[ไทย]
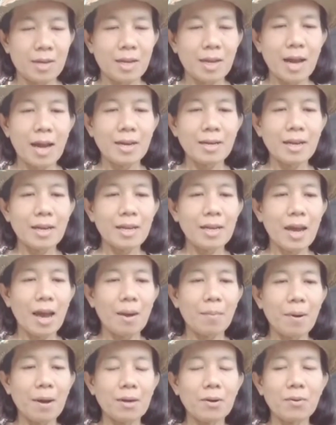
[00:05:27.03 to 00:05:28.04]
การขยาย
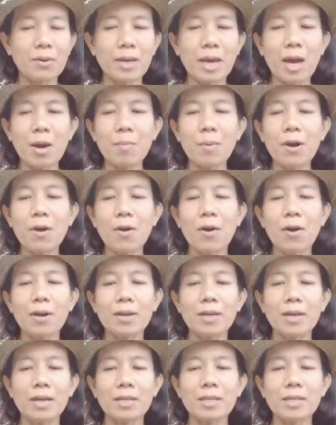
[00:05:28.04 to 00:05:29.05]
พันธุ์ของแก้วมังกร
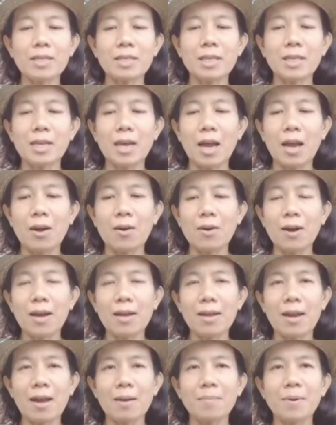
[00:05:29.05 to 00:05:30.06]
เนี่ย จริง ๆแล้วข
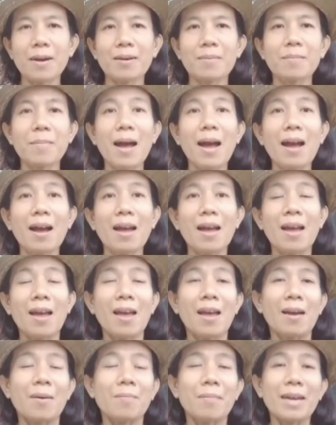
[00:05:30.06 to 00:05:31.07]
ยายพันธุ์มาก
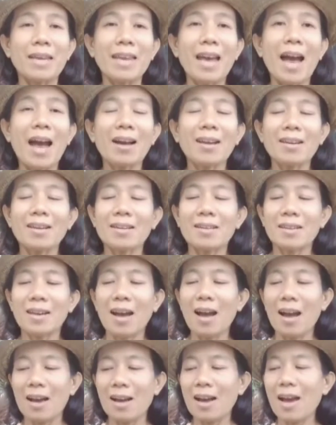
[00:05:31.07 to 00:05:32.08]
ไม่ยากเลยนะ
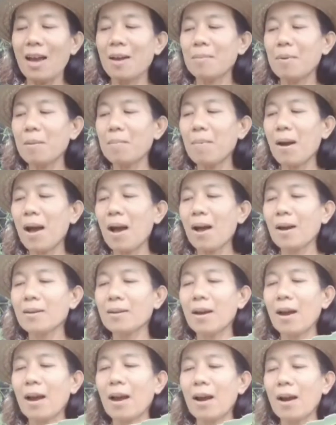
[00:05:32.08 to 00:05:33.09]
คะ ง่ายมาก
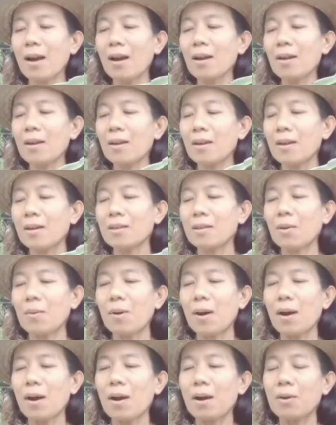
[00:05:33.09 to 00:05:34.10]
ๆ นะคะ แต่
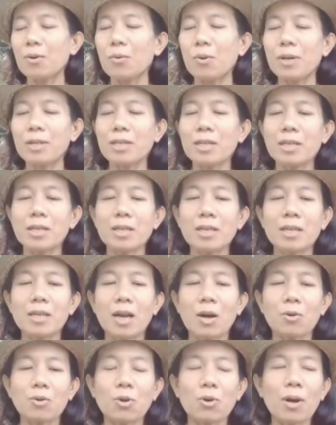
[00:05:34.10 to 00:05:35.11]
ว่าด้วยที่
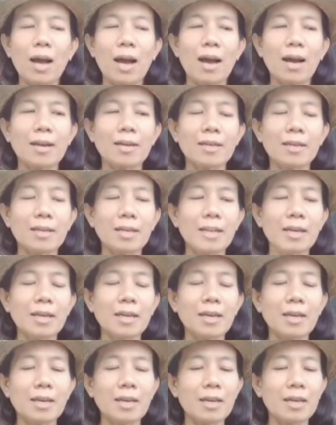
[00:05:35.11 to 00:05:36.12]
เราต้องการ
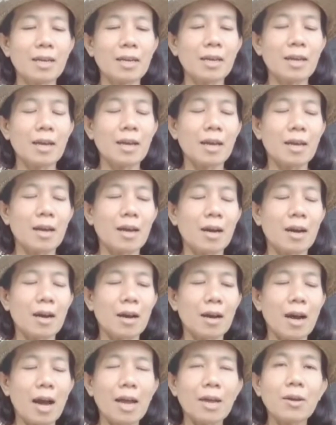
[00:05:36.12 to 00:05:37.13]
ที่
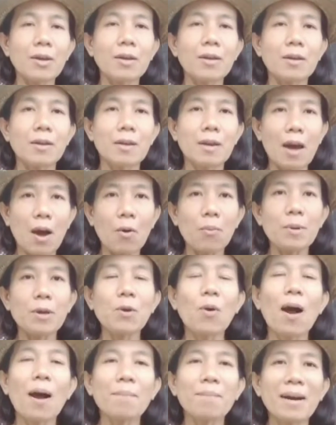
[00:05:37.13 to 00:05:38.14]
ให้เรามี
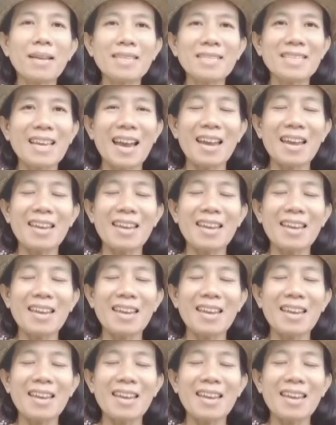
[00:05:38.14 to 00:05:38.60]
ความมั่นใจ